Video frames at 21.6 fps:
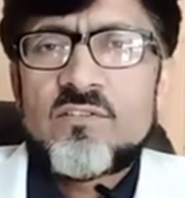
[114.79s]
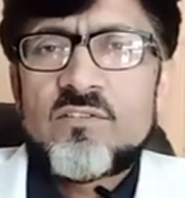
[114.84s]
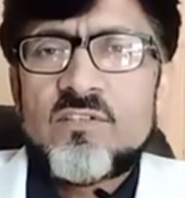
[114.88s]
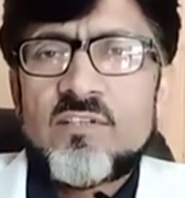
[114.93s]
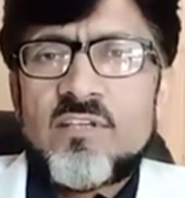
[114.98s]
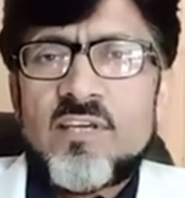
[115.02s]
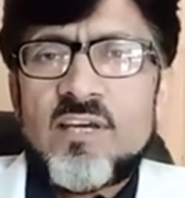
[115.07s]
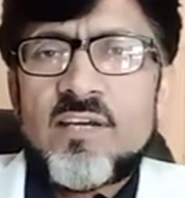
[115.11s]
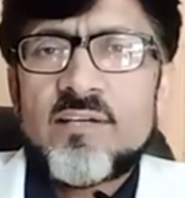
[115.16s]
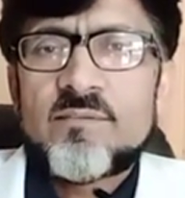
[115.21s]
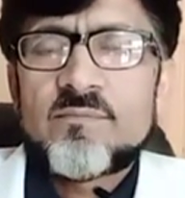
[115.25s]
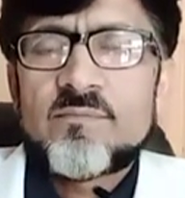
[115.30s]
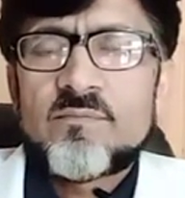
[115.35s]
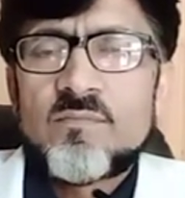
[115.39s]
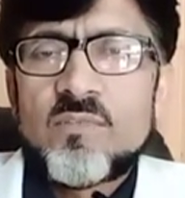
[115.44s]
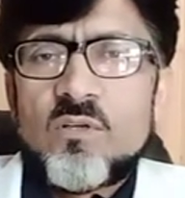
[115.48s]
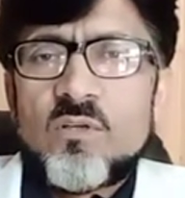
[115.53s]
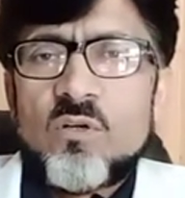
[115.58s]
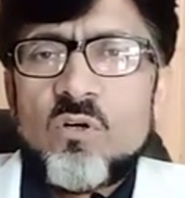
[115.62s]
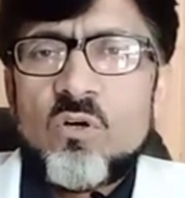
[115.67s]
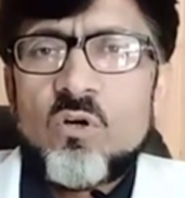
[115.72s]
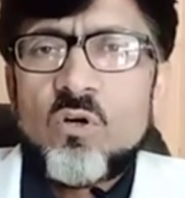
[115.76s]
ठीक है
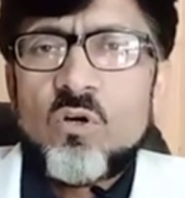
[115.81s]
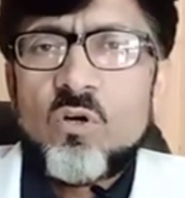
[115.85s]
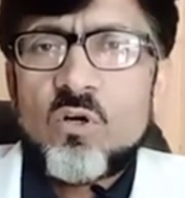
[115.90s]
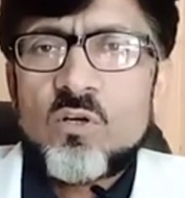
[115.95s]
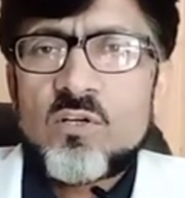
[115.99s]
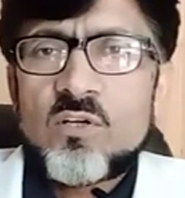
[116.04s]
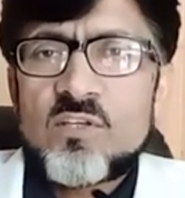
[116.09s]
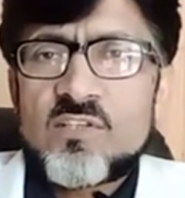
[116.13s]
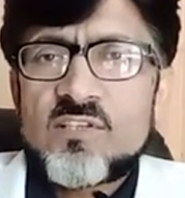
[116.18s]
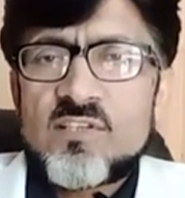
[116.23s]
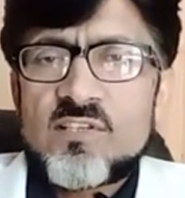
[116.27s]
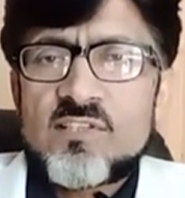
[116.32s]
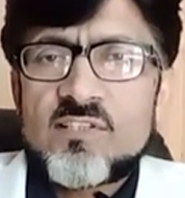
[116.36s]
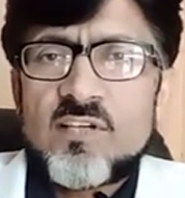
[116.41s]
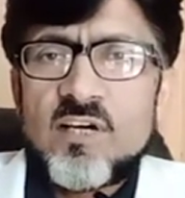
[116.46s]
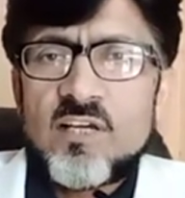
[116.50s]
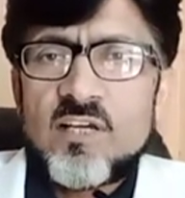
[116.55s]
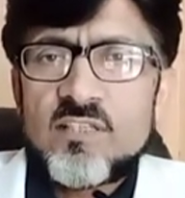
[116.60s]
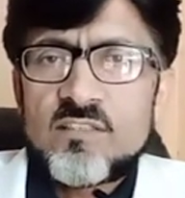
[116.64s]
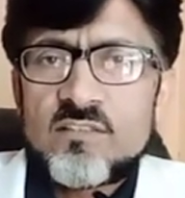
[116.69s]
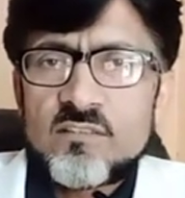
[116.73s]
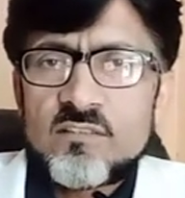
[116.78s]
और इसके
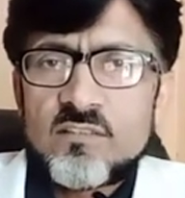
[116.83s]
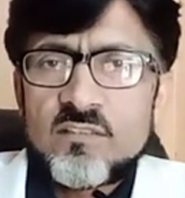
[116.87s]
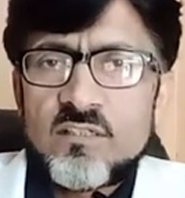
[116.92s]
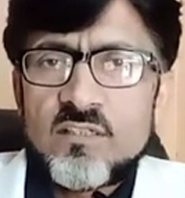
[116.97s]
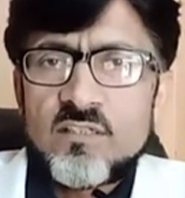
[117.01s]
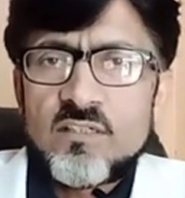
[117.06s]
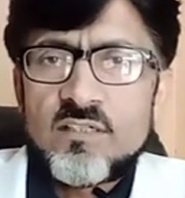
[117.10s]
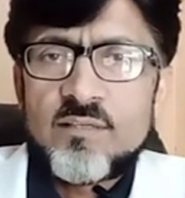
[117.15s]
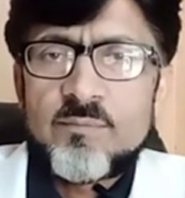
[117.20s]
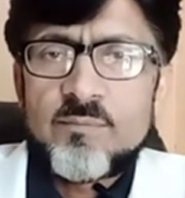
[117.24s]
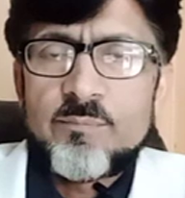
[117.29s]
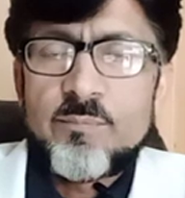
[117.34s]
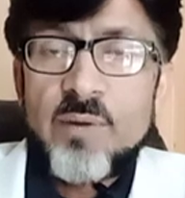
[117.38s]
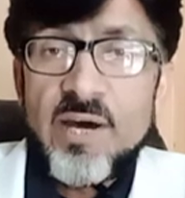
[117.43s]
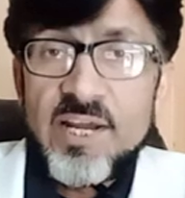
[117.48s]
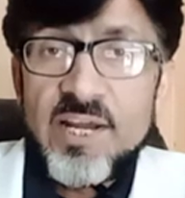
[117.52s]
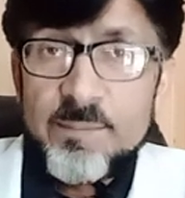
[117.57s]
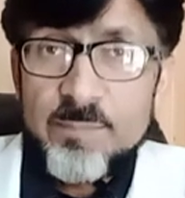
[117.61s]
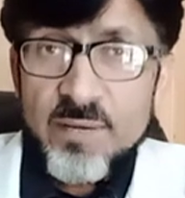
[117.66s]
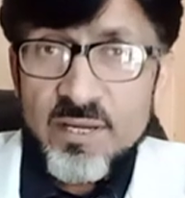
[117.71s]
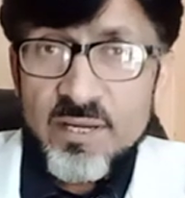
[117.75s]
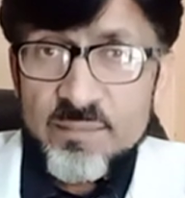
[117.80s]
साथ
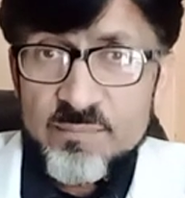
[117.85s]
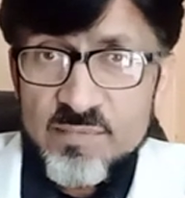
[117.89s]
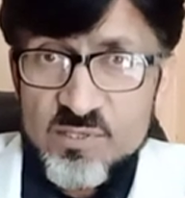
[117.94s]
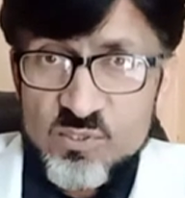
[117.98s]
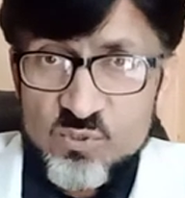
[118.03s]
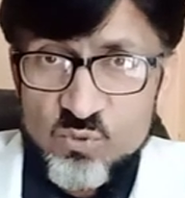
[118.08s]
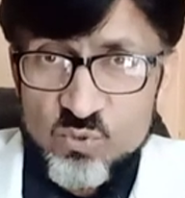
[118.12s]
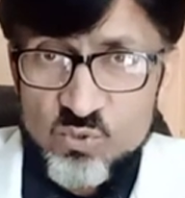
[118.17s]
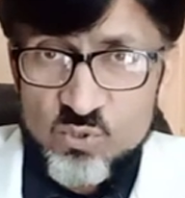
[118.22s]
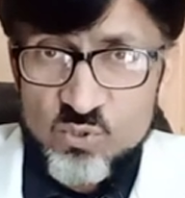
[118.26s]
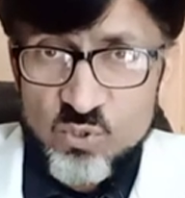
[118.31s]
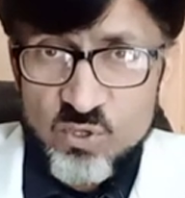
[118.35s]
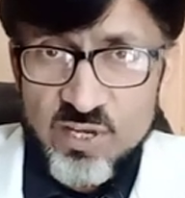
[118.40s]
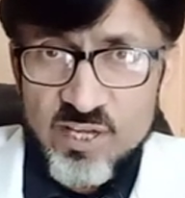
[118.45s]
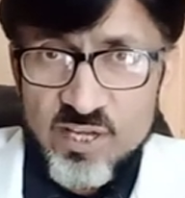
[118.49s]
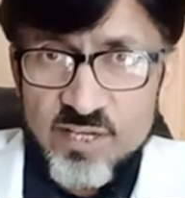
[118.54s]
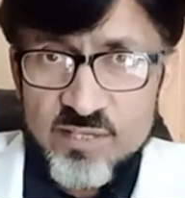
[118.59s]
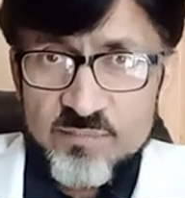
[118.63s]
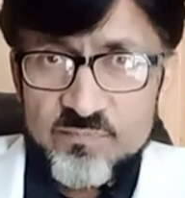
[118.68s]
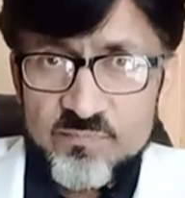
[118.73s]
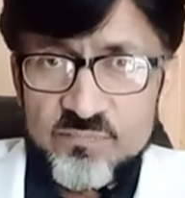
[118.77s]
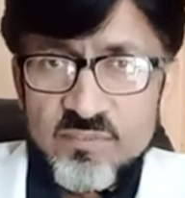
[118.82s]
भारीपन महसूस
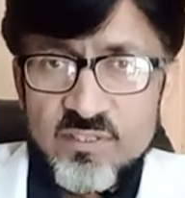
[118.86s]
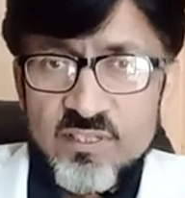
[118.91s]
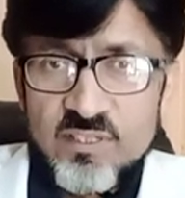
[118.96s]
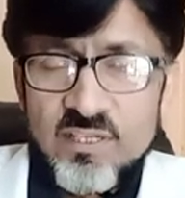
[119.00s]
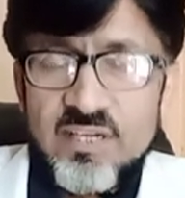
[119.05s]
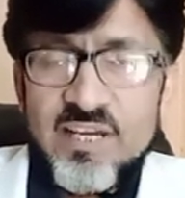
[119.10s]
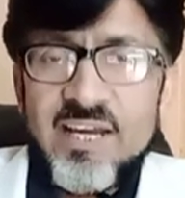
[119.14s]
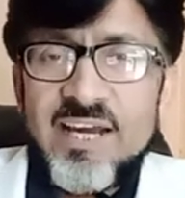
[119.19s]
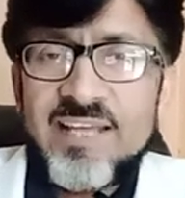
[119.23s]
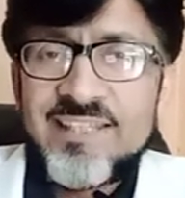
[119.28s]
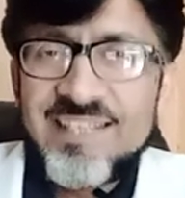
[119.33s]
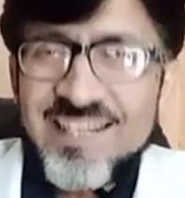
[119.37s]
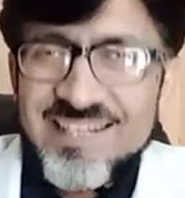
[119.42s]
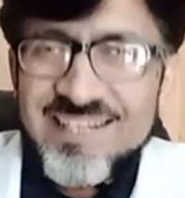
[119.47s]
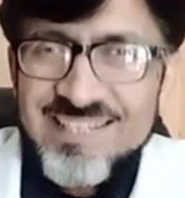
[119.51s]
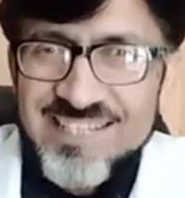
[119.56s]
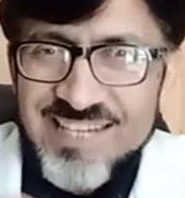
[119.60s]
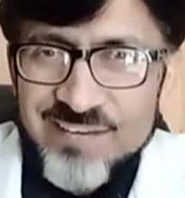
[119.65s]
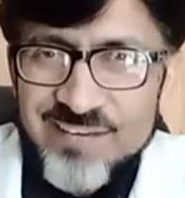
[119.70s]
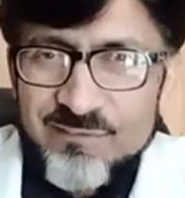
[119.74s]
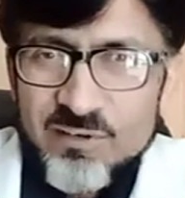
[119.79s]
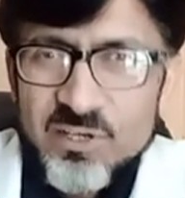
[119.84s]
होना
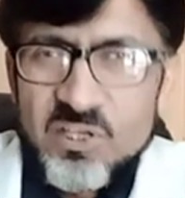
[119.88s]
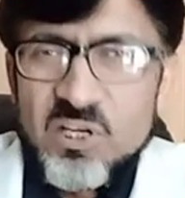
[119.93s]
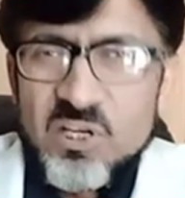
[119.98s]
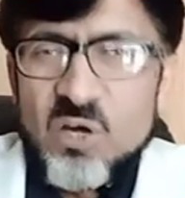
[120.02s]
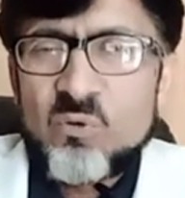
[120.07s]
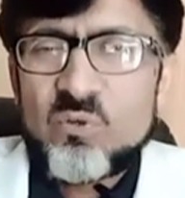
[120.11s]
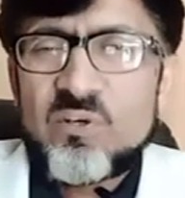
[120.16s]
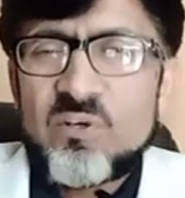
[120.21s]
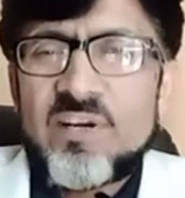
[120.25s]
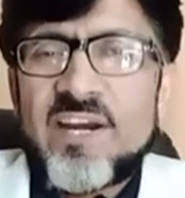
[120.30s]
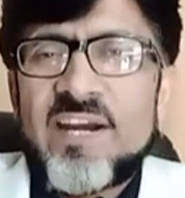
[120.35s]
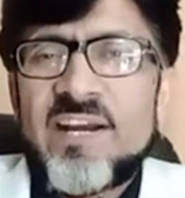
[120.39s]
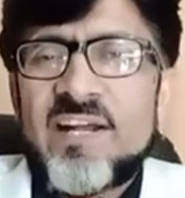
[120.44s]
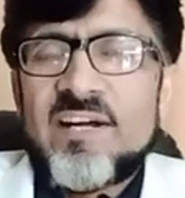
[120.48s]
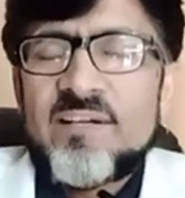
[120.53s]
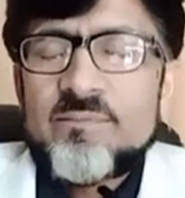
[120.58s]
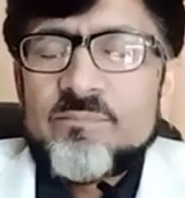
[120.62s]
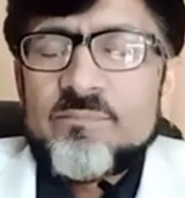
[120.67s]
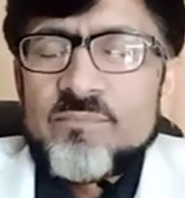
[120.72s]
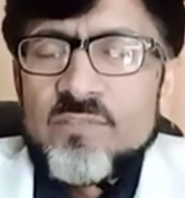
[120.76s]
एनर्जी लेवल डाउन रहना